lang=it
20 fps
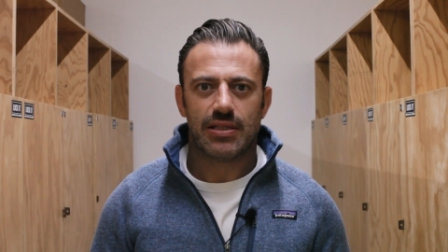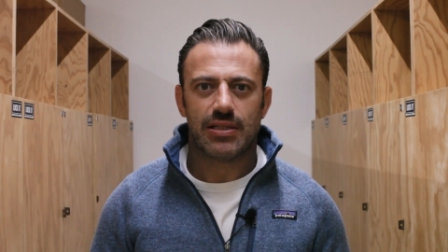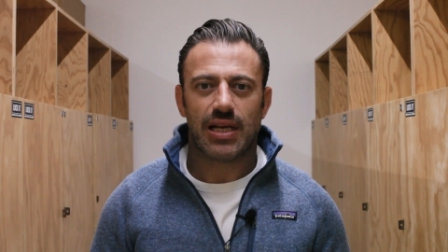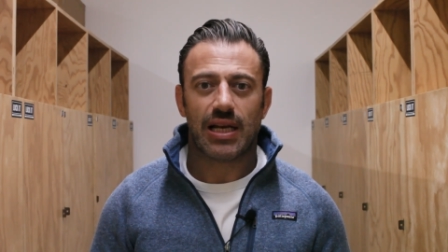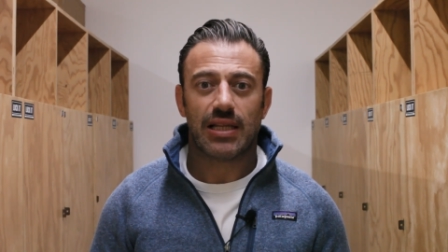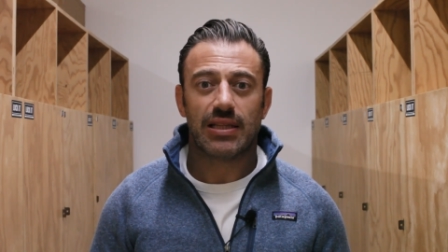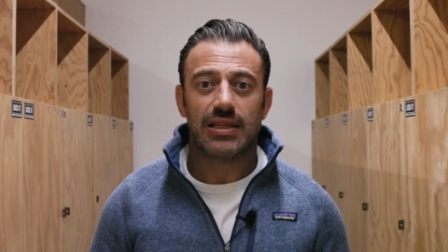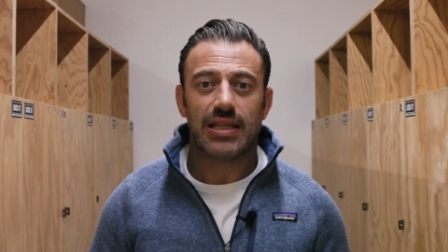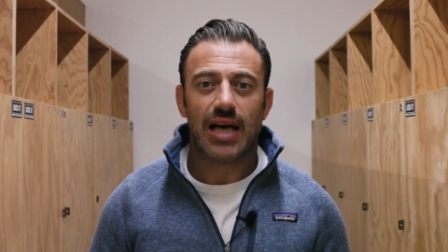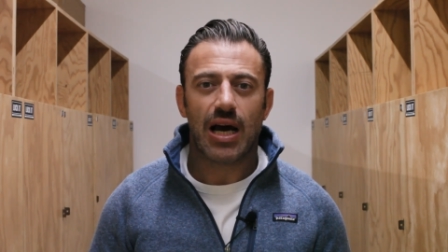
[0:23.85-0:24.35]
tra
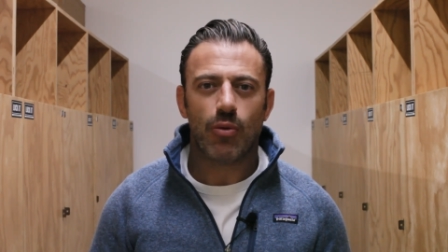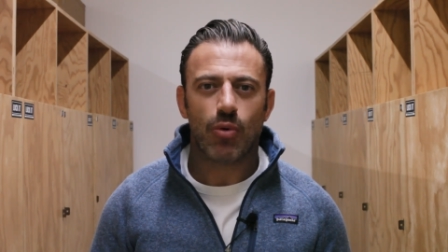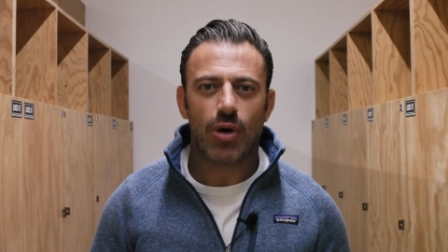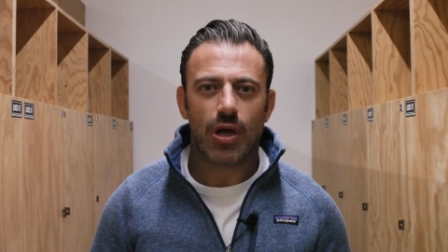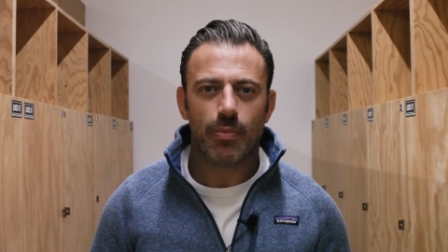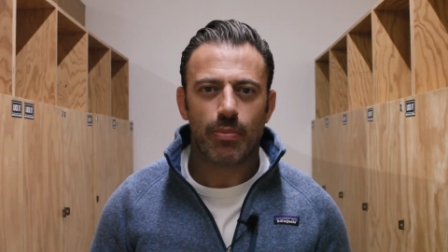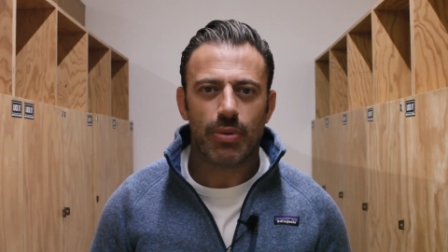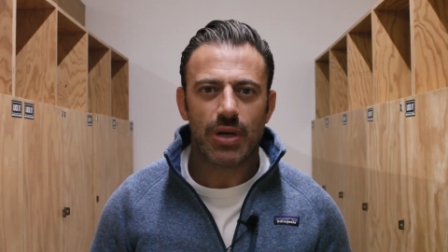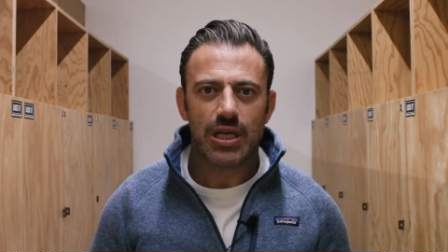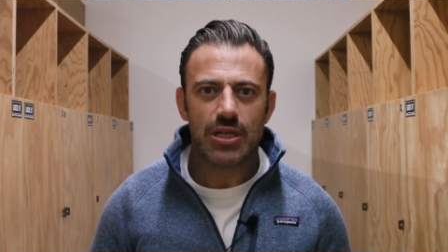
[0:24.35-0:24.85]
Tower
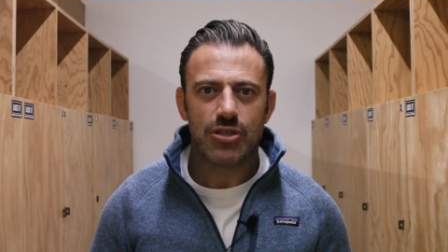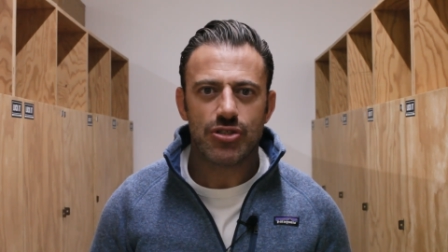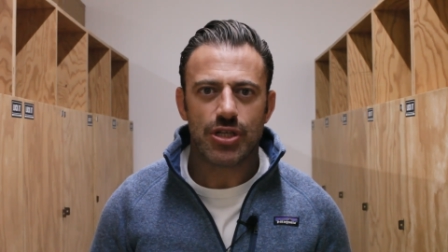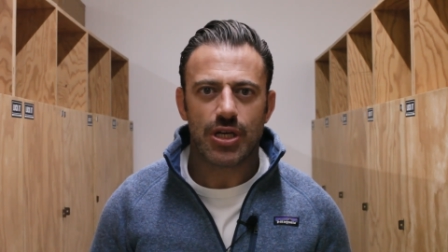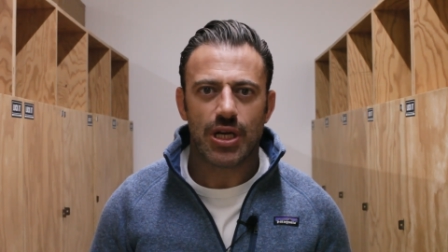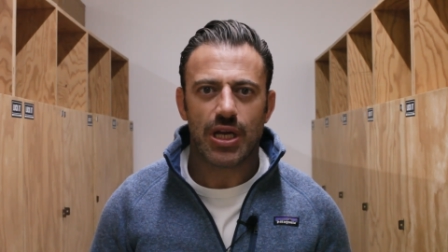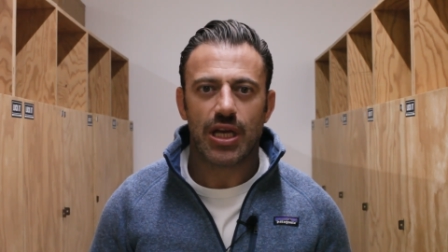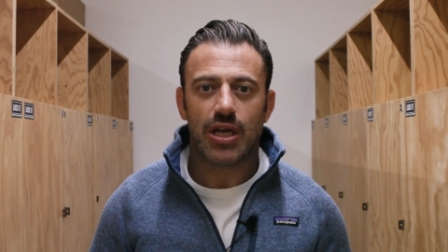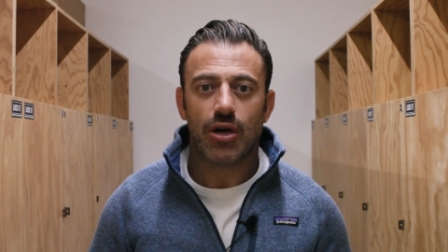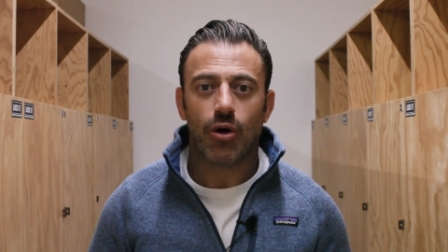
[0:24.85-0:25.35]

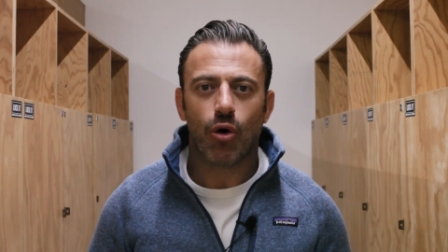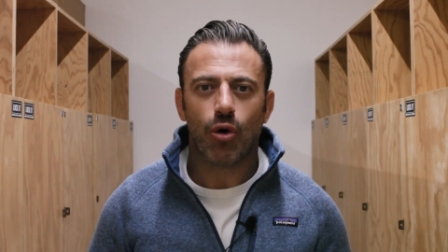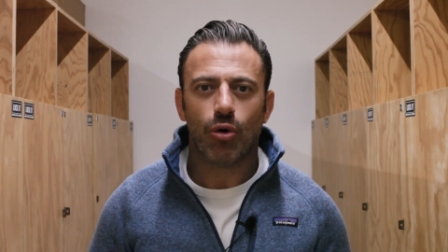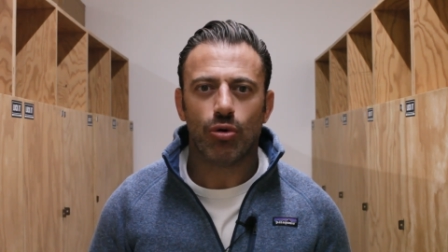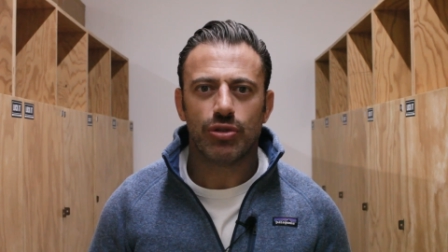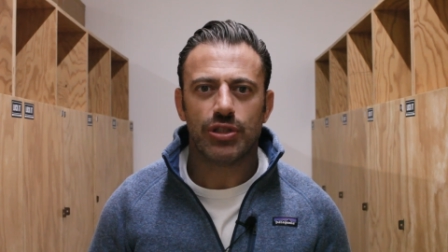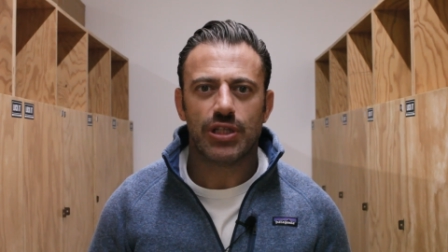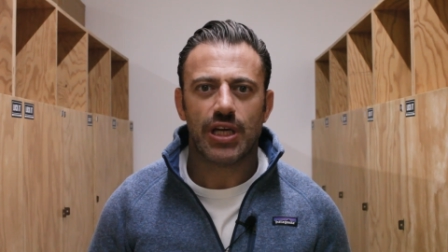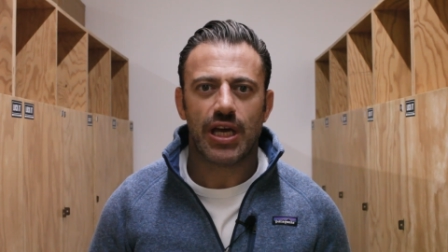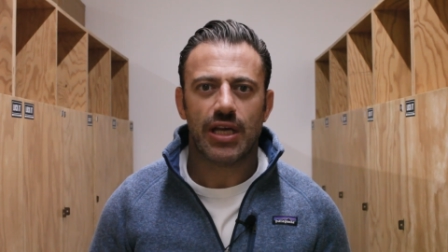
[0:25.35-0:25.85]
Bridge e
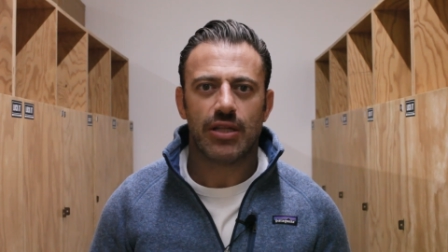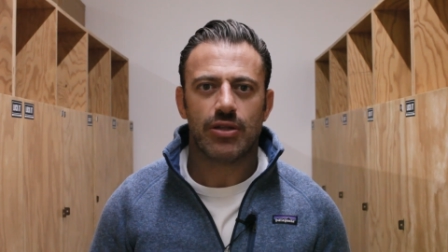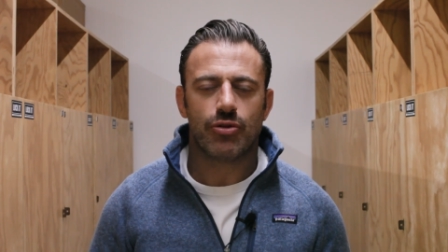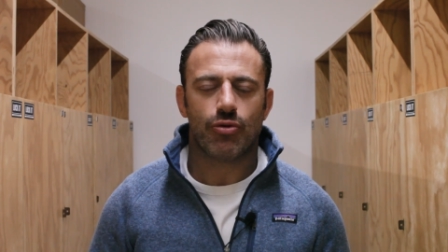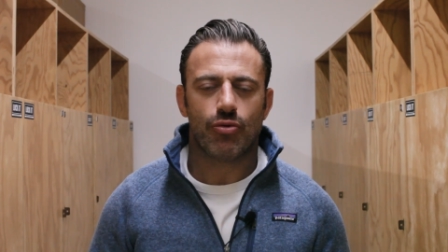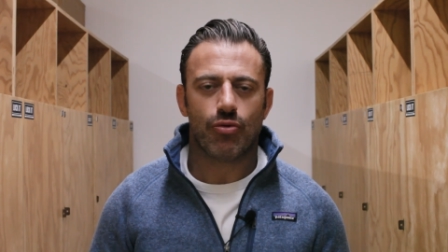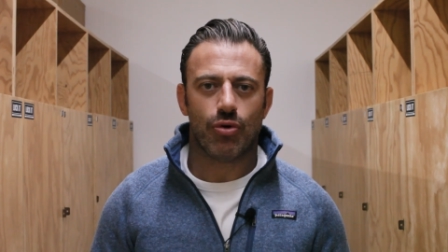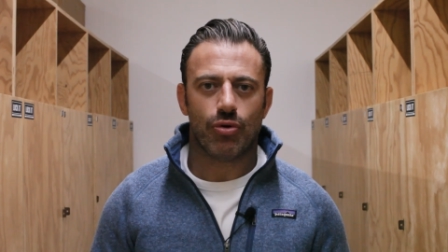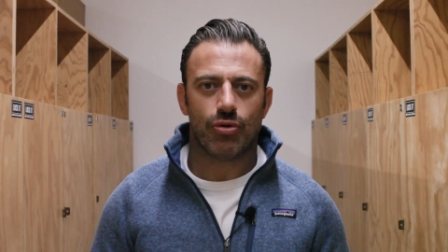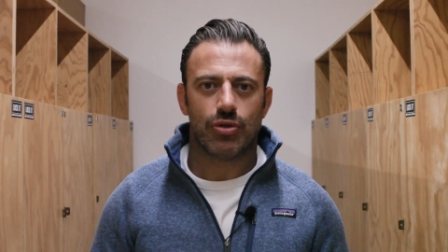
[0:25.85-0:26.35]
Old Kent
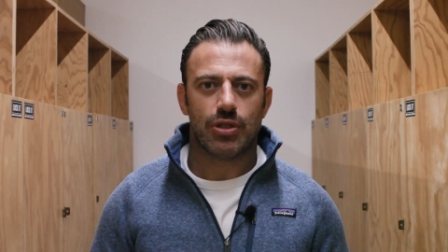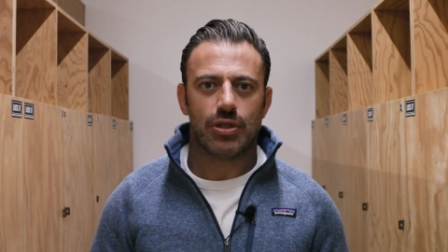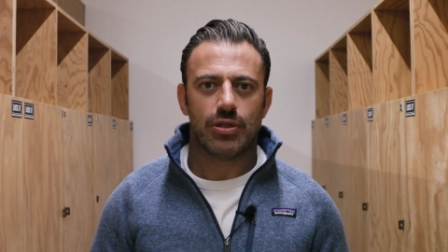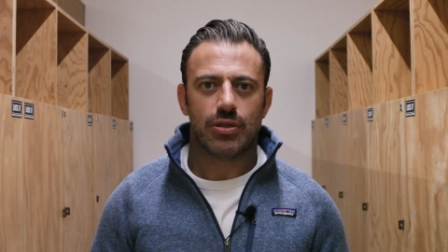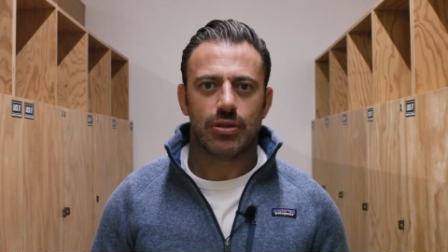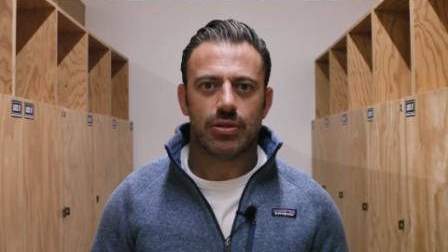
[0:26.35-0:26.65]
Road,